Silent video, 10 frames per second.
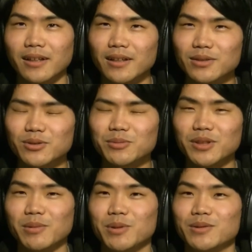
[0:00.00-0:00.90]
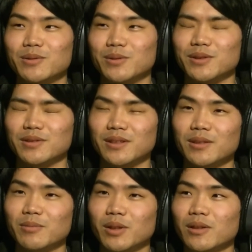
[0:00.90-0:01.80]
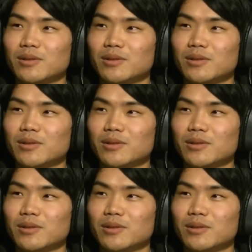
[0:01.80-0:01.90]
映像を見てみるとですね、まあ、